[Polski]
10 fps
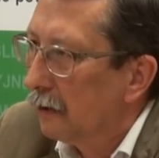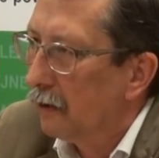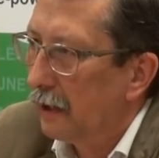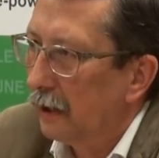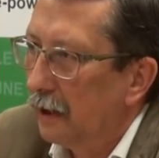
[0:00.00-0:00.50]

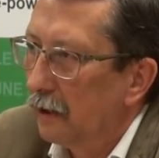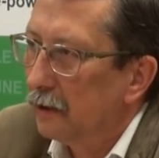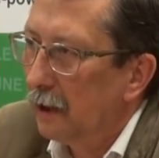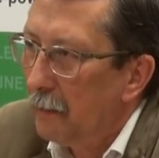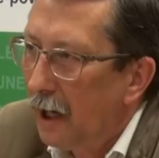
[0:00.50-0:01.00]

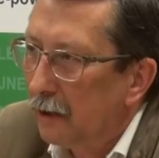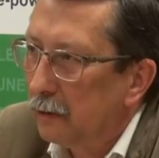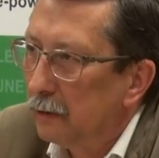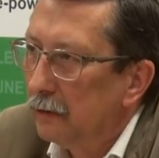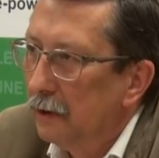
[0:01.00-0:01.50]
konkretnego
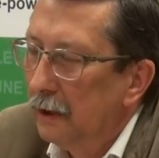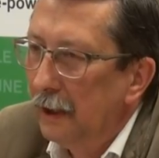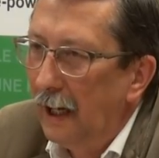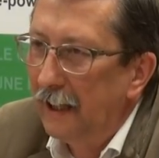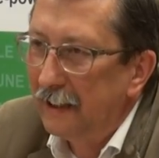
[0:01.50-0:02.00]
zamachu,
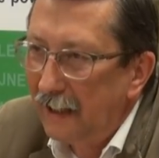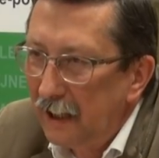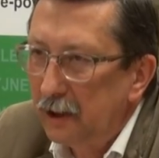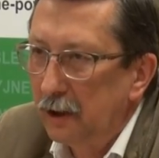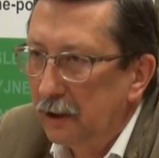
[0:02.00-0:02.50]
ale
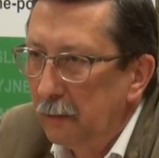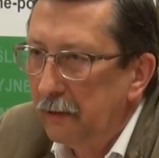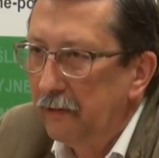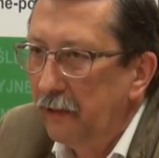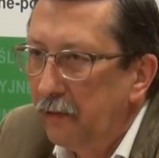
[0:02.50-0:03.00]
także,
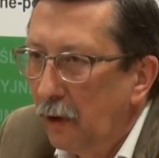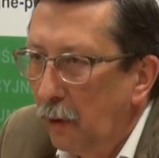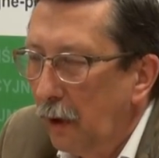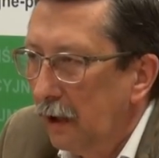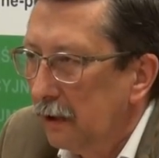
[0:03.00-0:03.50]
żeby
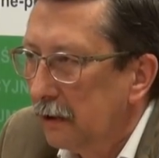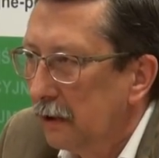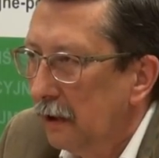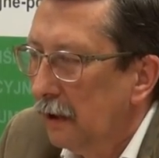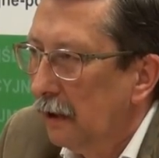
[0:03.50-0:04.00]

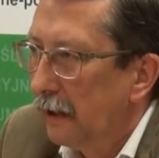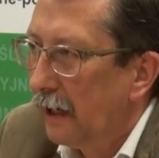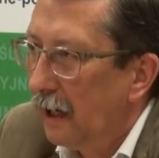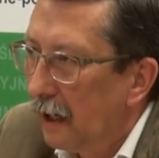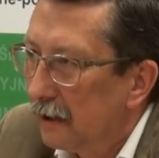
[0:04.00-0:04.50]
wywołać
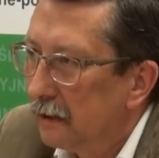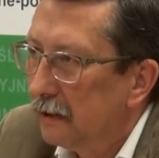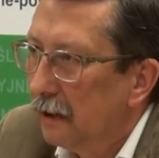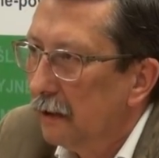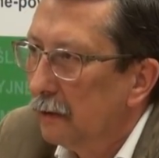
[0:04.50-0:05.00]

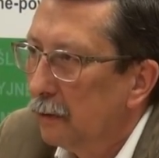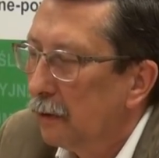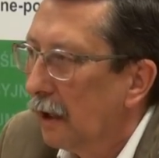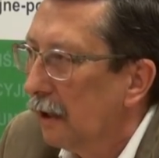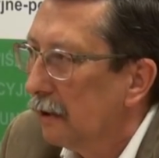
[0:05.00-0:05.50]
reakcję,
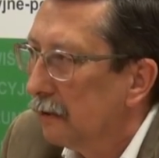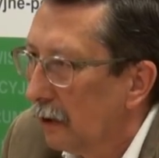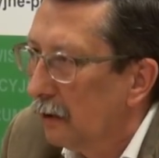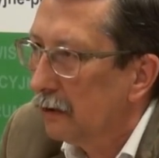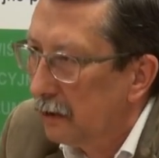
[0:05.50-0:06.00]
która
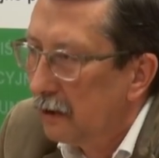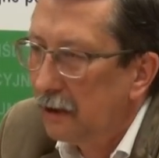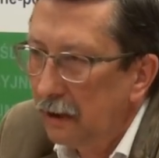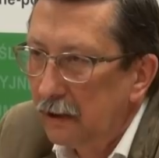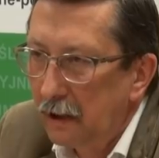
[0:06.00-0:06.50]
do
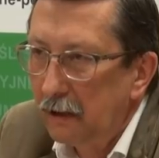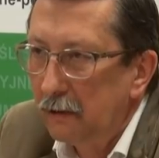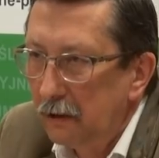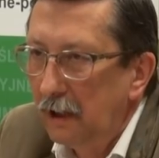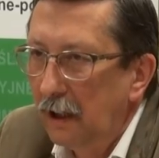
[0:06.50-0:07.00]

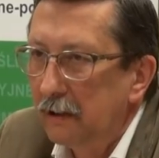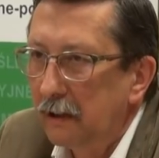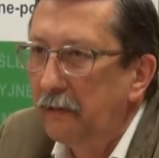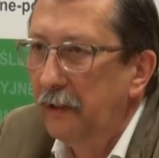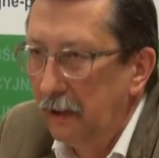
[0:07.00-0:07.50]
dzisiejszego dnia
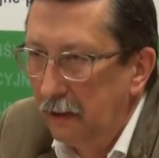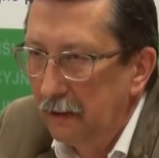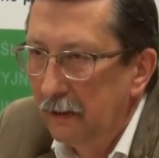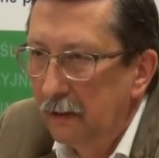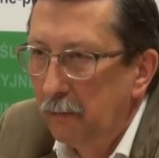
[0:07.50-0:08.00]
tkwi
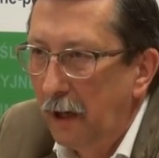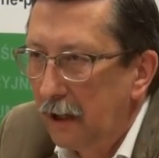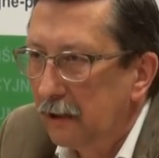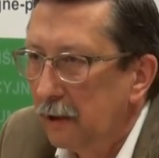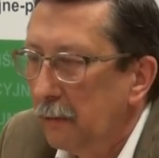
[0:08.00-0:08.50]

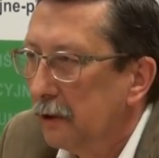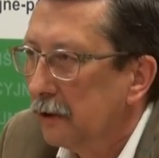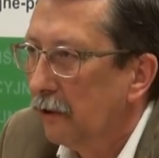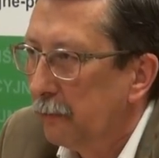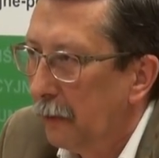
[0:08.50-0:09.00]
bardzo
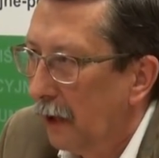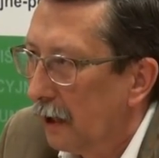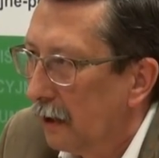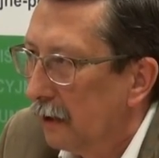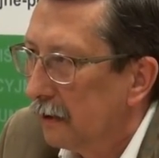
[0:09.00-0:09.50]
mocno w
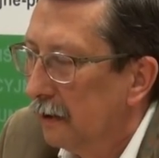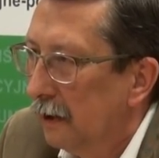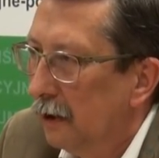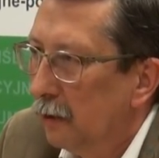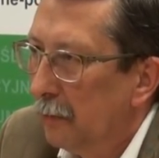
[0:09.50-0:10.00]
Polakach,
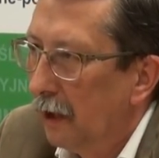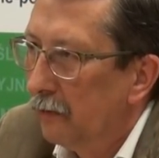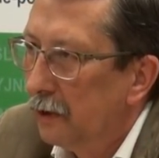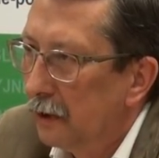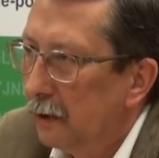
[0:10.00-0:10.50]

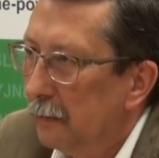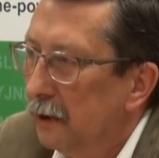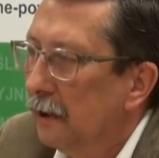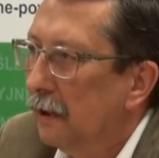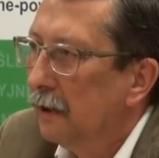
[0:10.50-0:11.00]
mianowicie, że
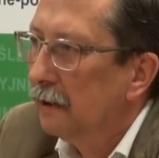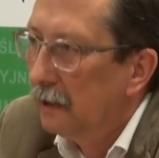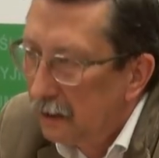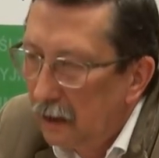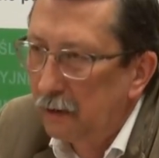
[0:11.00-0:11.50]
my
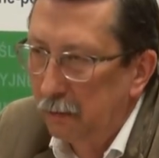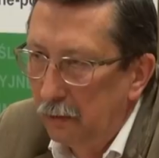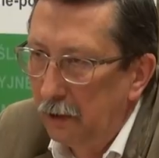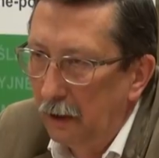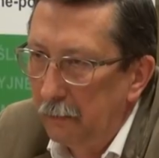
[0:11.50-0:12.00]
nie
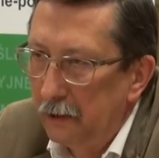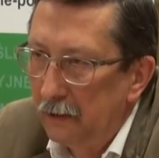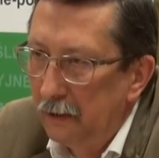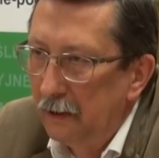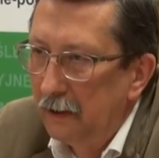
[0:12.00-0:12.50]
zasługujemy
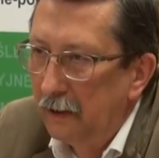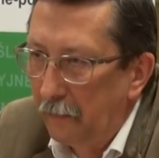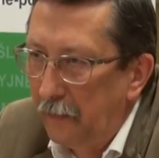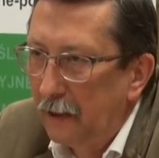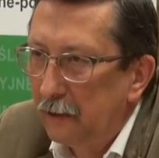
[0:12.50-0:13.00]

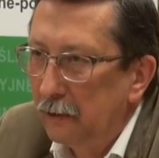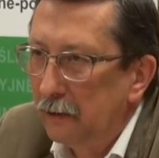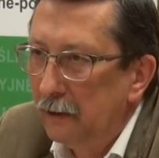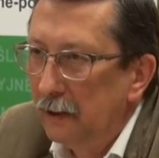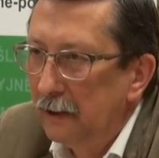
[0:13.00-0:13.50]
de
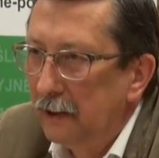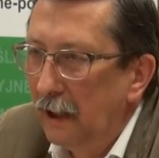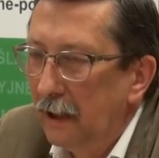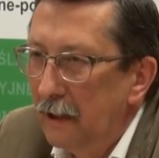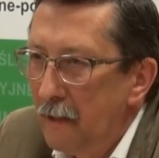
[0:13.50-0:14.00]
facto
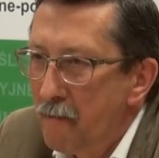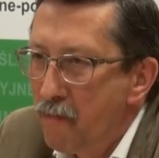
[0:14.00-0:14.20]
na